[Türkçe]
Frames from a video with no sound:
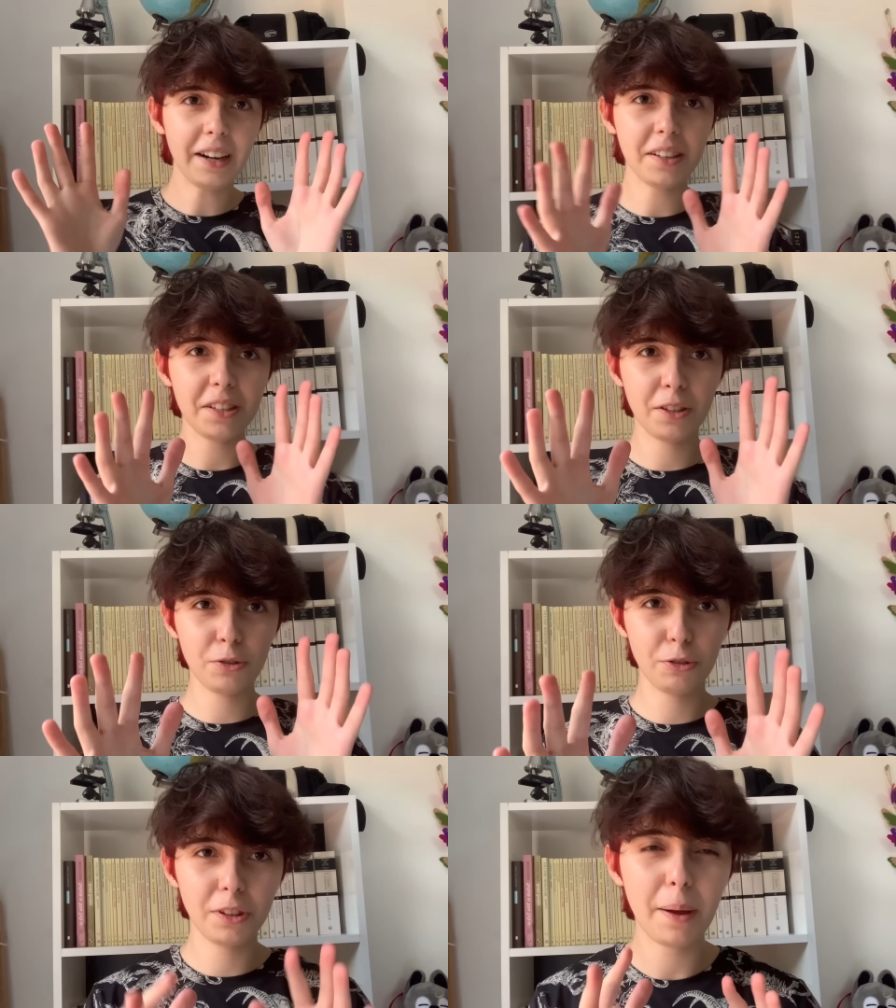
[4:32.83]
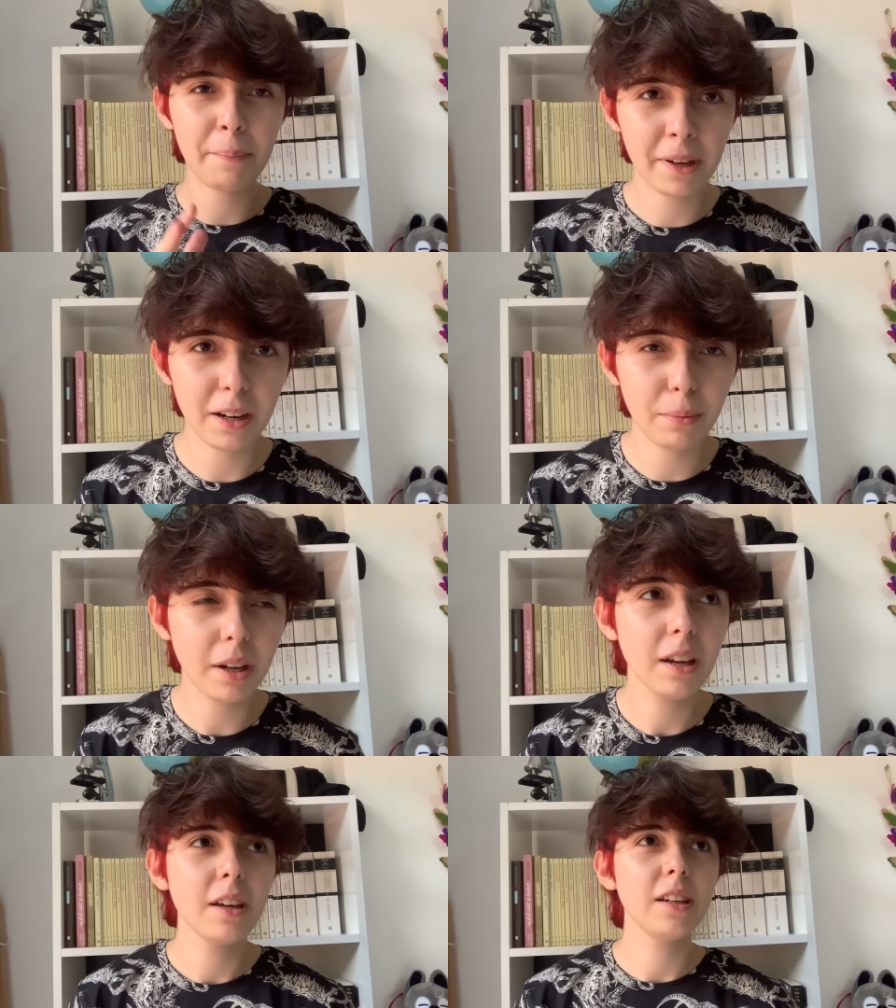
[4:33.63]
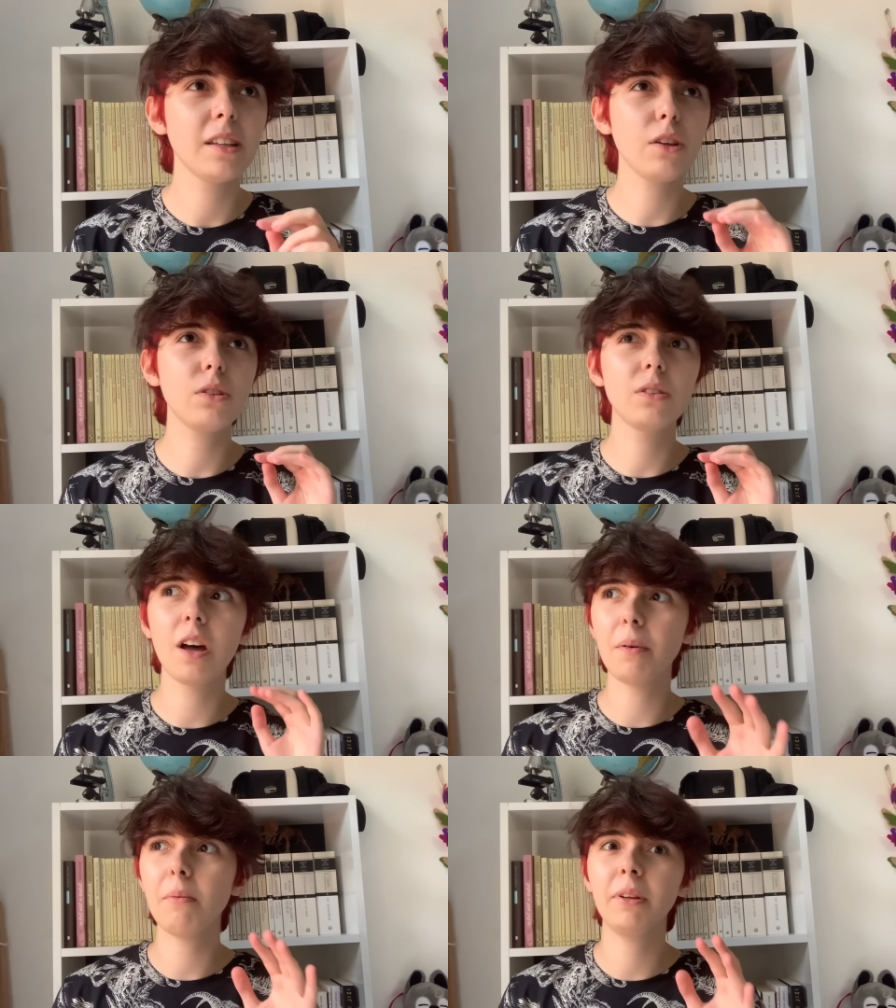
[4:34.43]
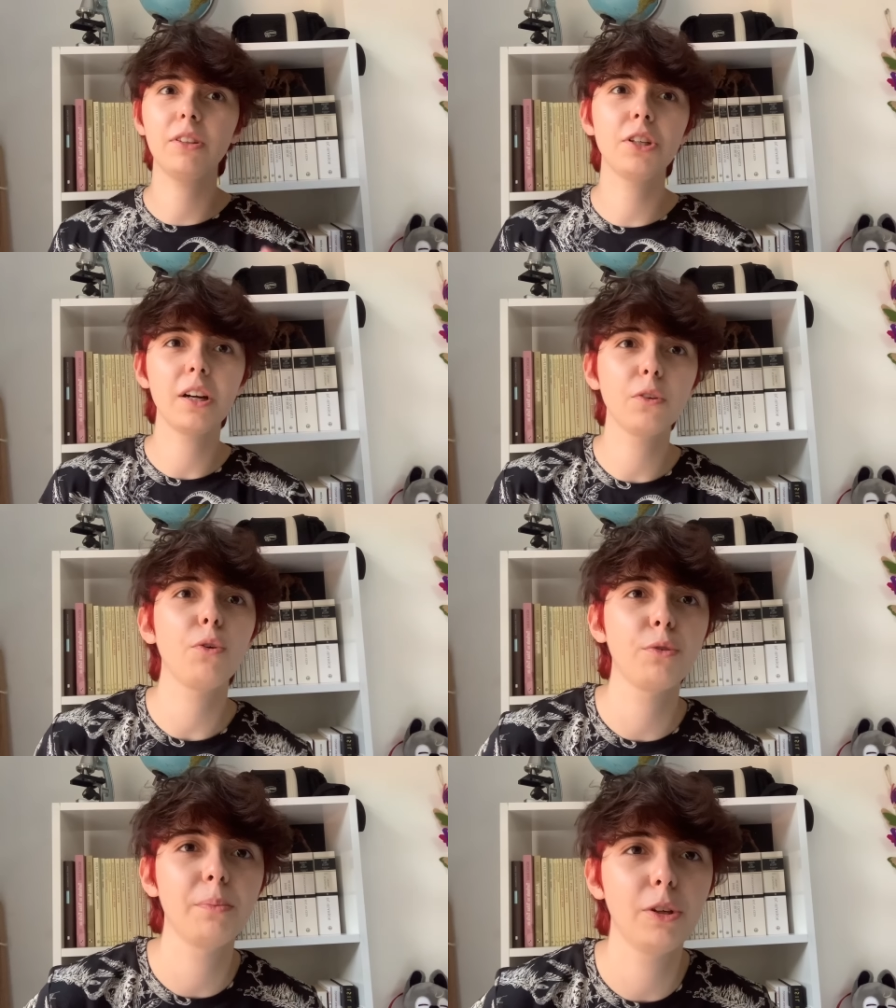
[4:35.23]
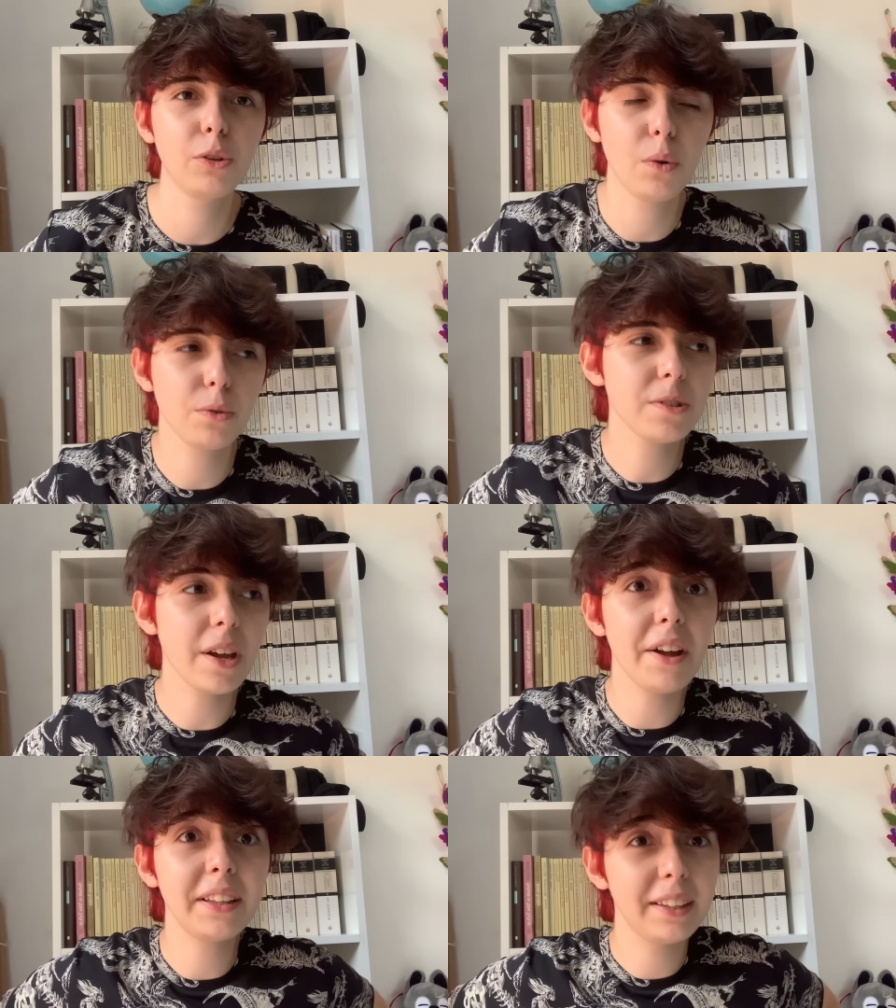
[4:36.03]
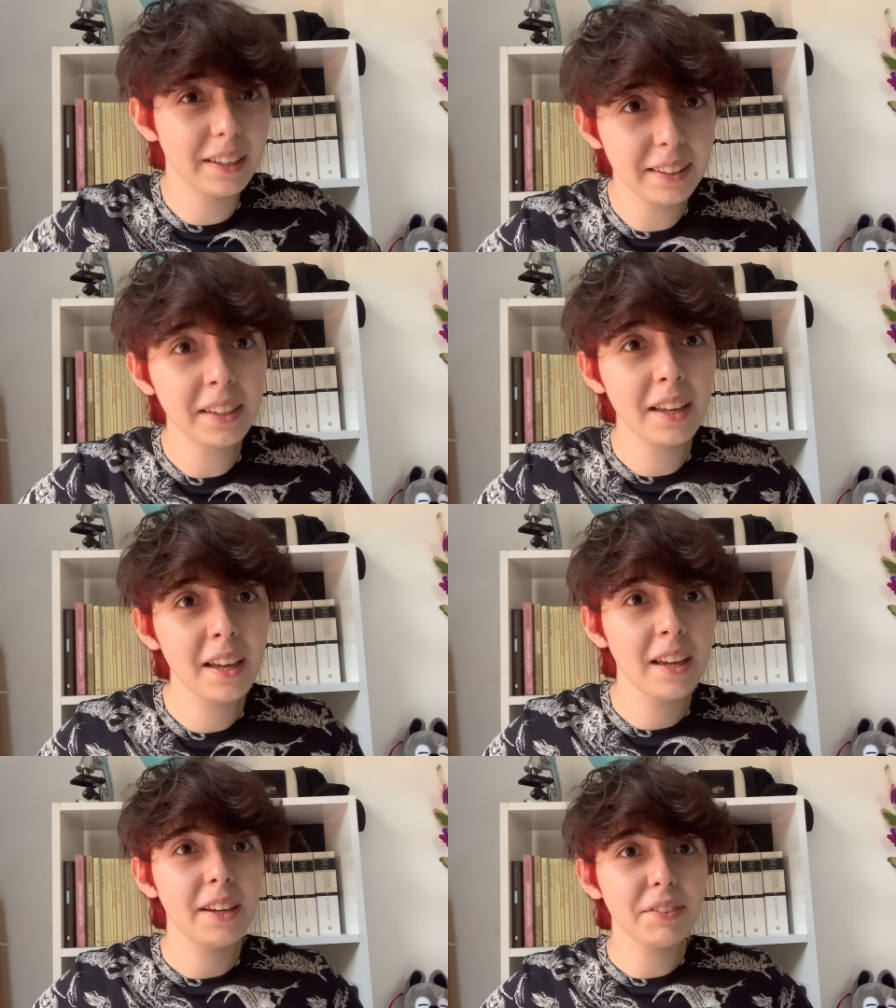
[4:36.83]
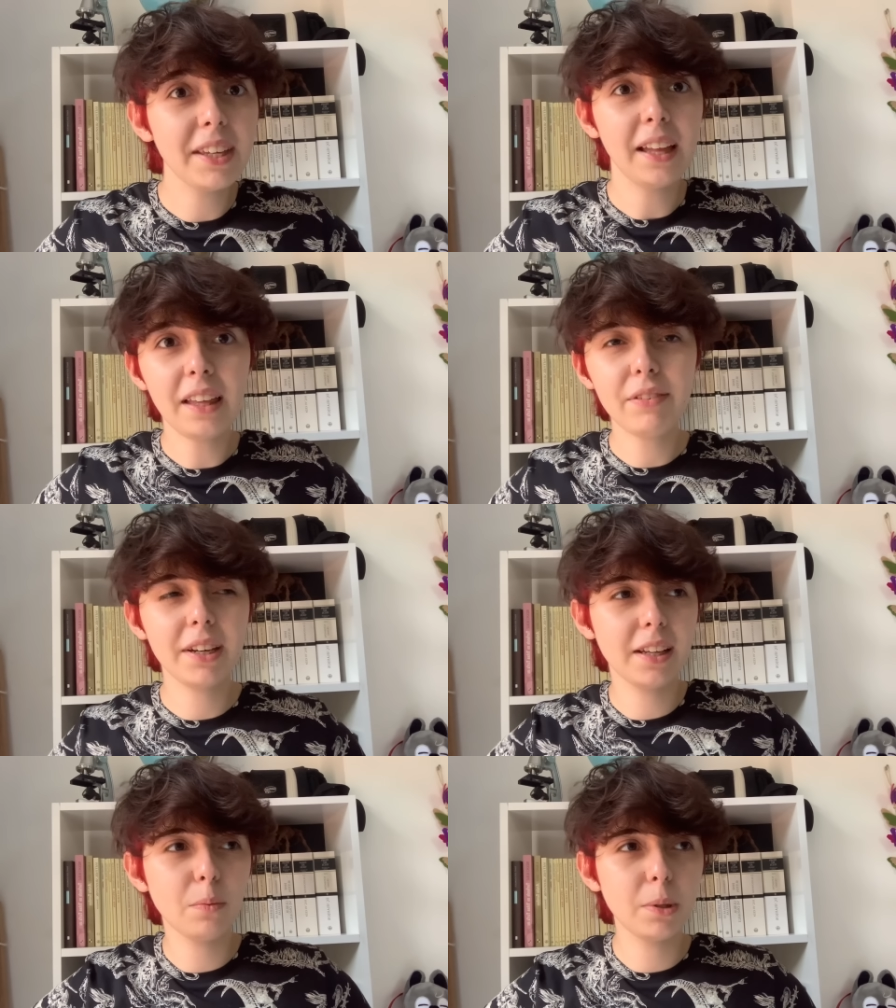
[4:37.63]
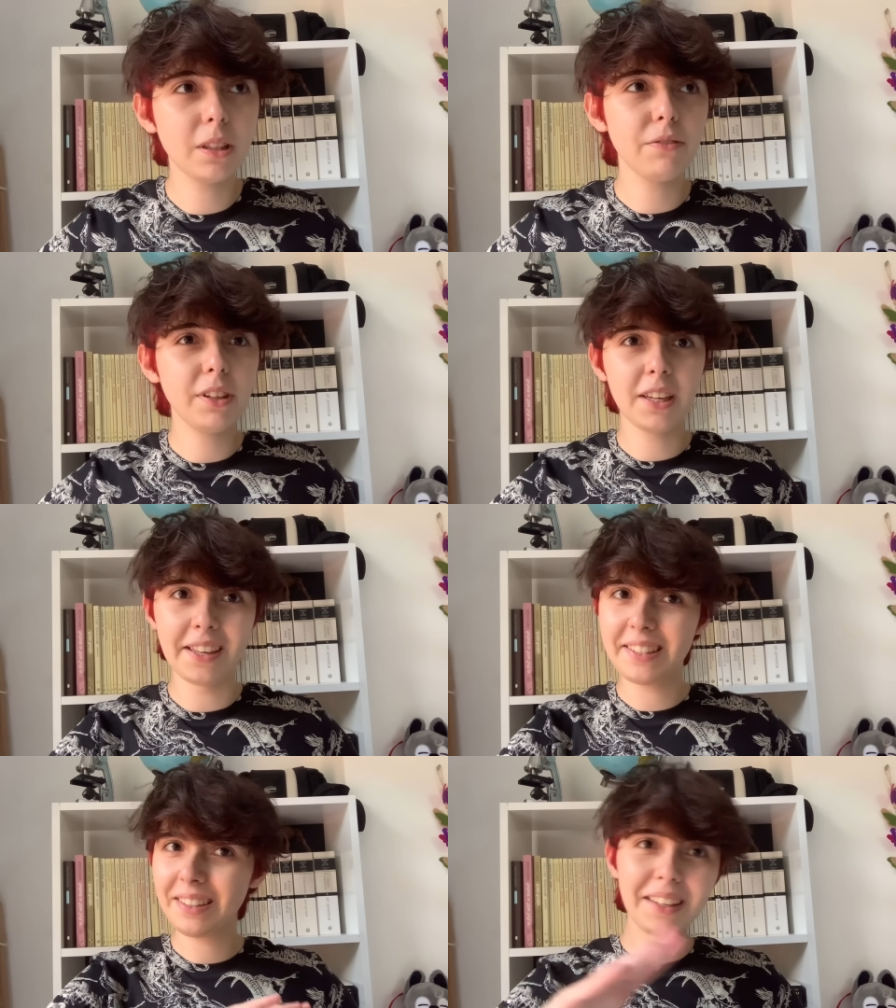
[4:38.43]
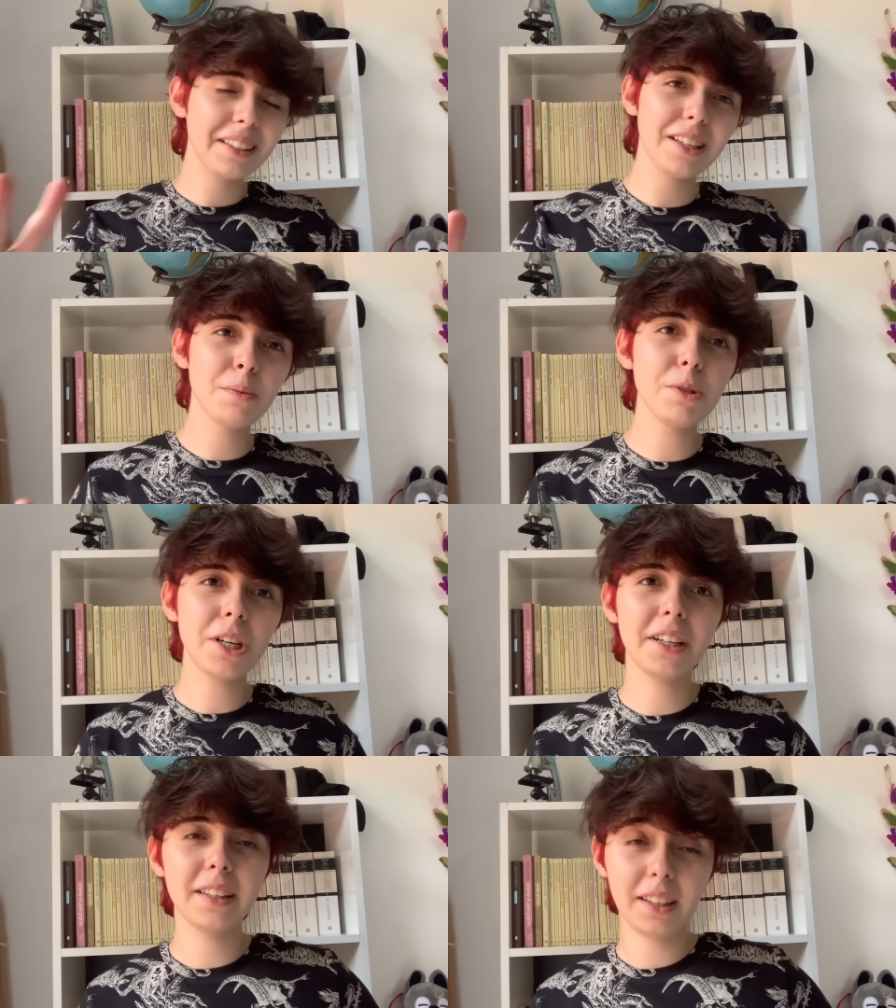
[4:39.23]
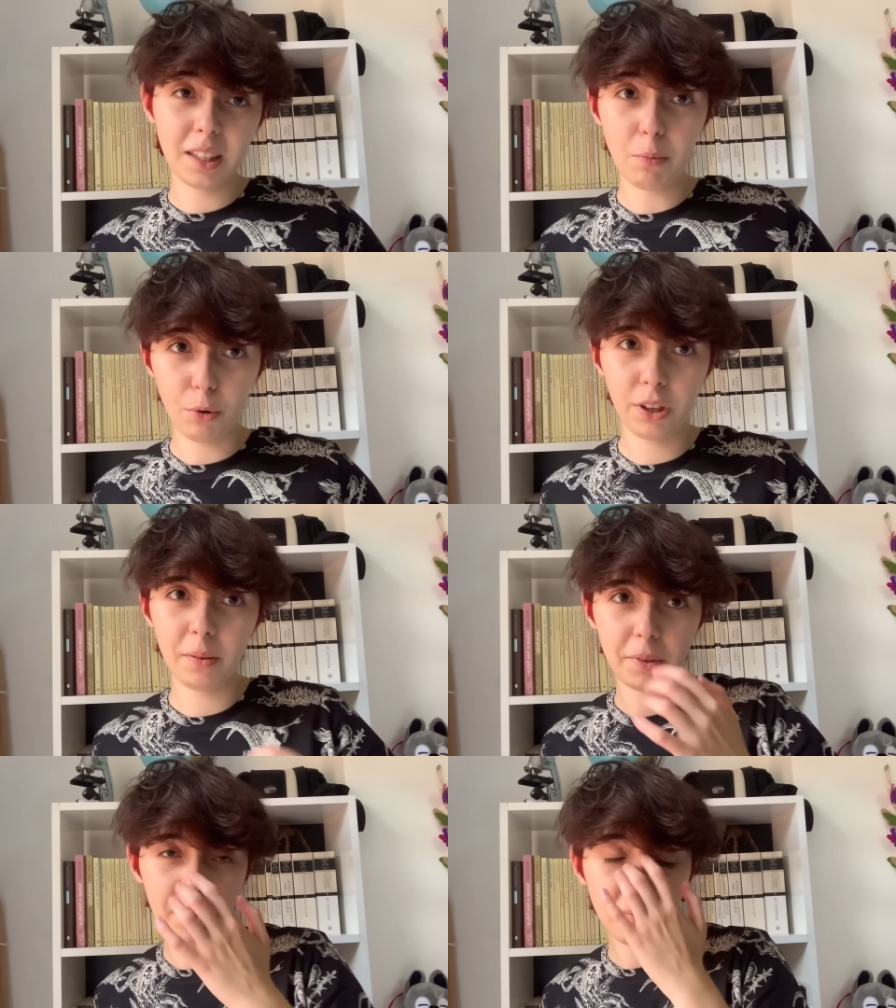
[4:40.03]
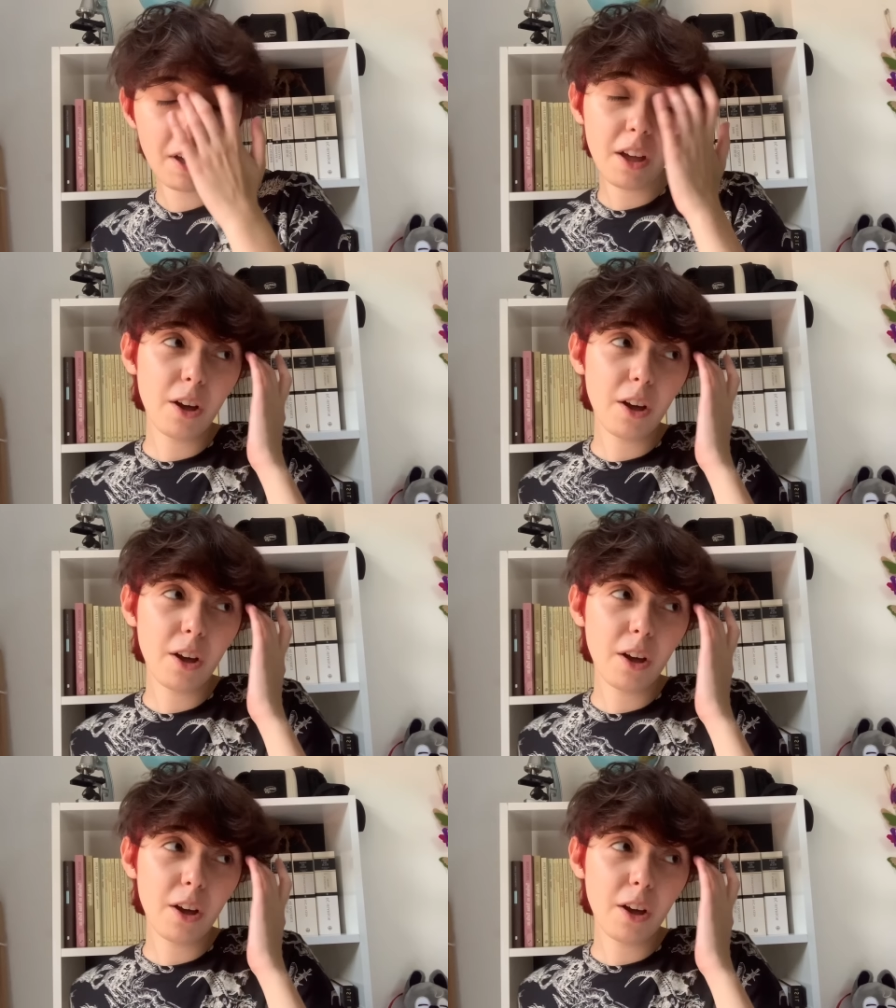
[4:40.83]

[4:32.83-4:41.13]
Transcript: Herkese ikinci günden merhaba. Yine tamamen dışarıda olduğum bir gün oldu. Saat 7 ve yeni eve gelebildim ve kesinlikle hiçbir şekilde kitap okuyamadım.